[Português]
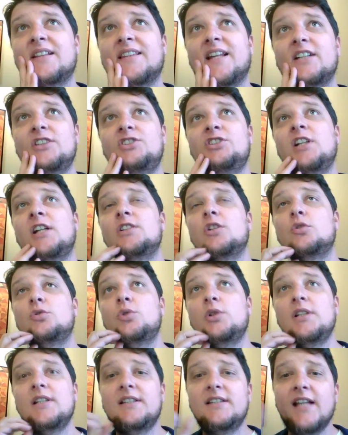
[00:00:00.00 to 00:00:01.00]
Tá tirando a
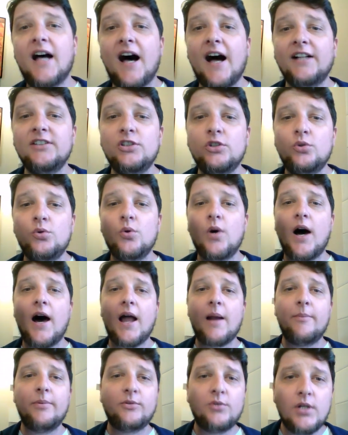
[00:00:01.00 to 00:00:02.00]
autoridade do
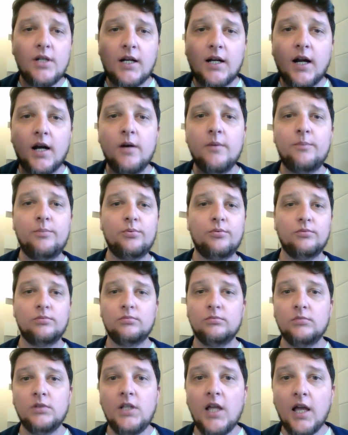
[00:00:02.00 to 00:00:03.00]
árbitro em campo.
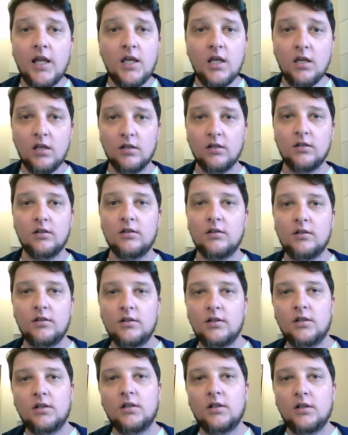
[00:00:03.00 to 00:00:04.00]
E aí?
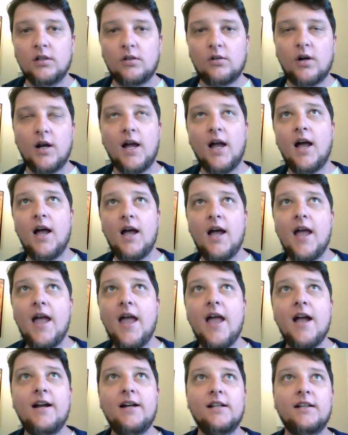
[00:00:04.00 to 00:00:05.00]
Qual é a
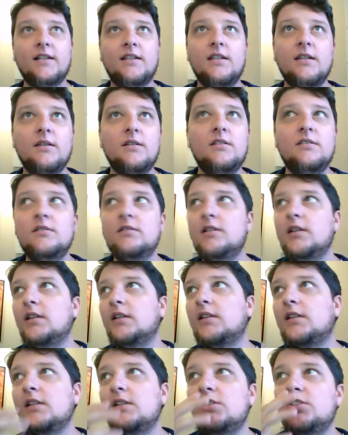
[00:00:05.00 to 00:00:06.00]
regra que,
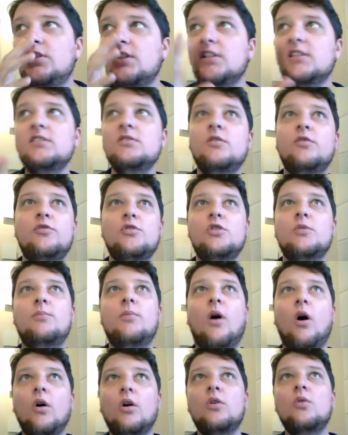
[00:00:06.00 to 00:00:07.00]
que diz no
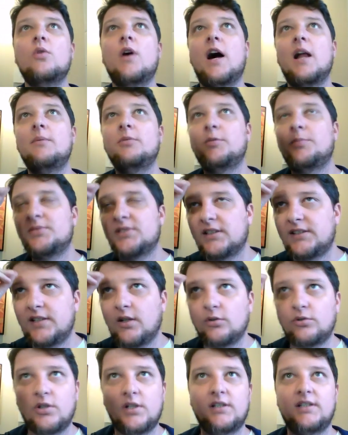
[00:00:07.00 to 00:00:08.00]
futebol que o árbitro precisa
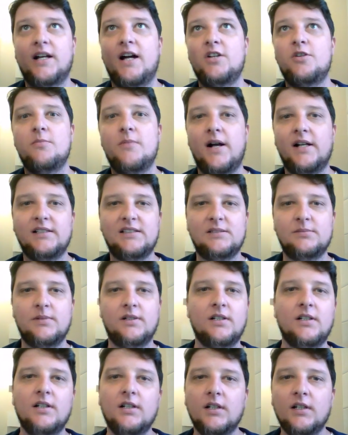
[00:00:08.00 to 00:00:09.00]
ter autoridade
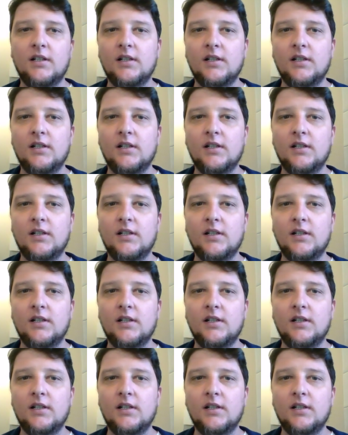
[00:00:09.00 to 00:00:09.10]
máxima?